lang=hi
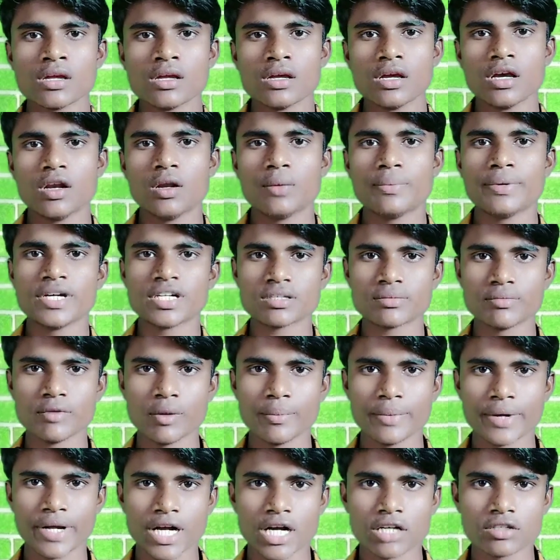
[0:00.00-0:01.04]
हेलो फ्रेंड्स मैं
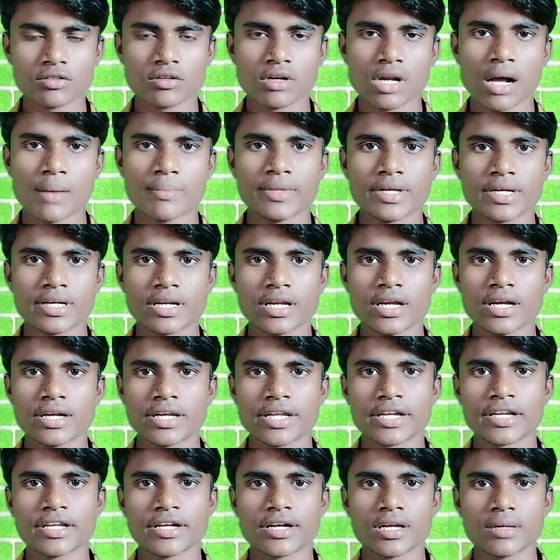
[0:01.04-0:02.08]
विकास और आप देख रहे हैं
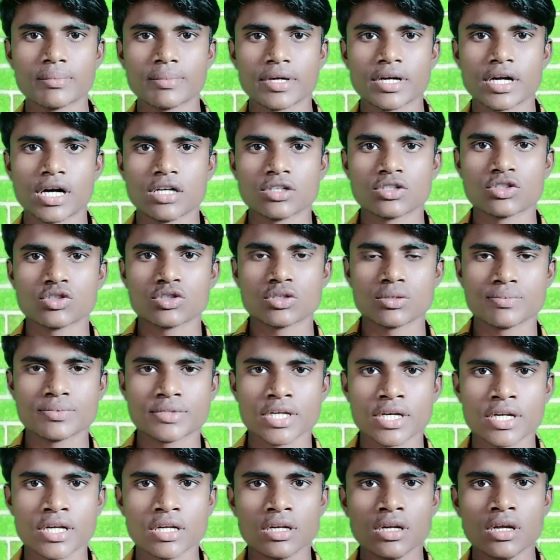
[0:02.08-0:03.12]
टेक्निकल विकास यूट्यूब
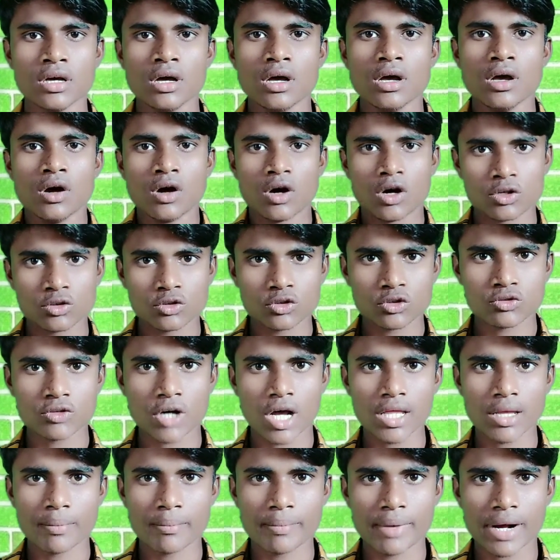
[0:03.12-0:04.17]
चैनल और दोस्तों
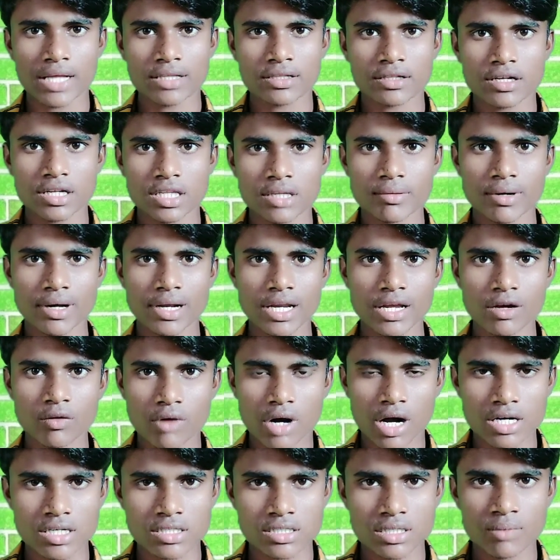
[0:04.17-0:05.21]
आज हम बात करने वाले हैं
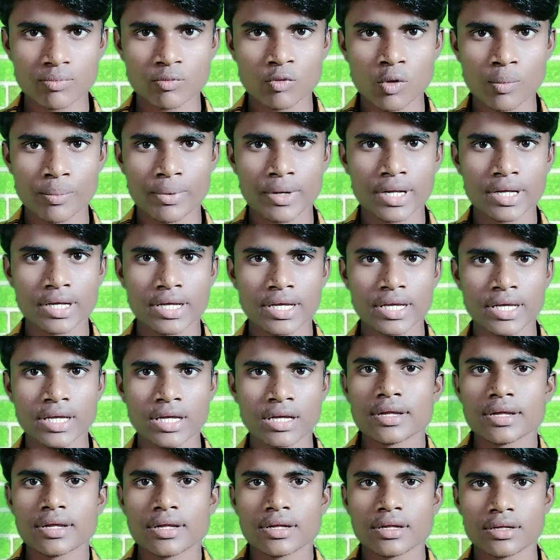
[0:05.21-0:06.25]
व्हाट्सएप के ऊपर कि
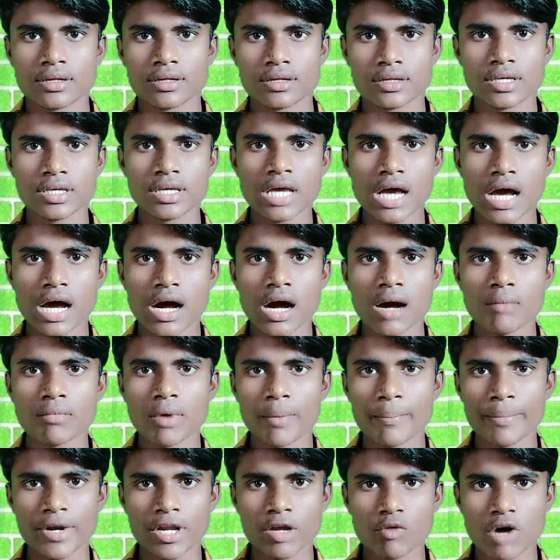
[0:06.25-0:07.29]
कि हम
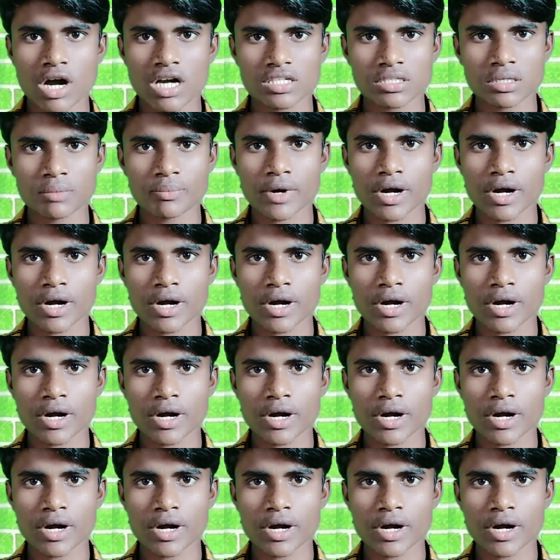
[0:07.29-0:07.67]
अपने व्हाट्सएप